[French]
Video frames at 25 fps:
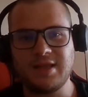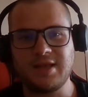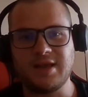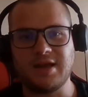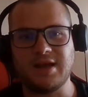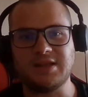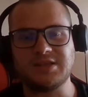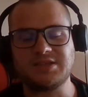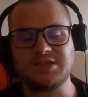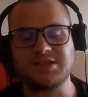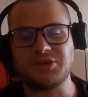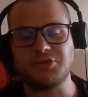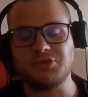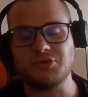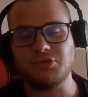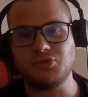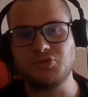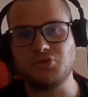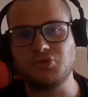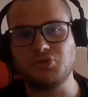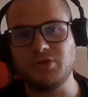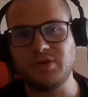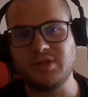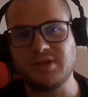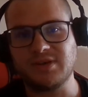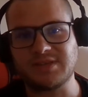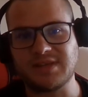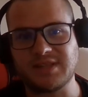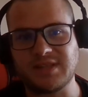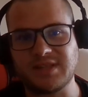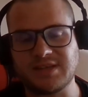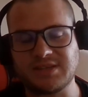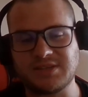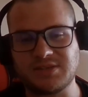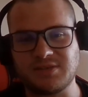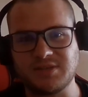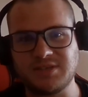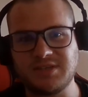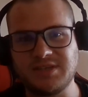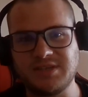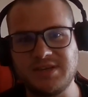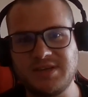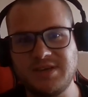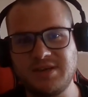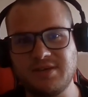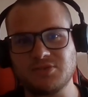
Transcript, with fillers: Elle essaye de le tuer dans un incendie.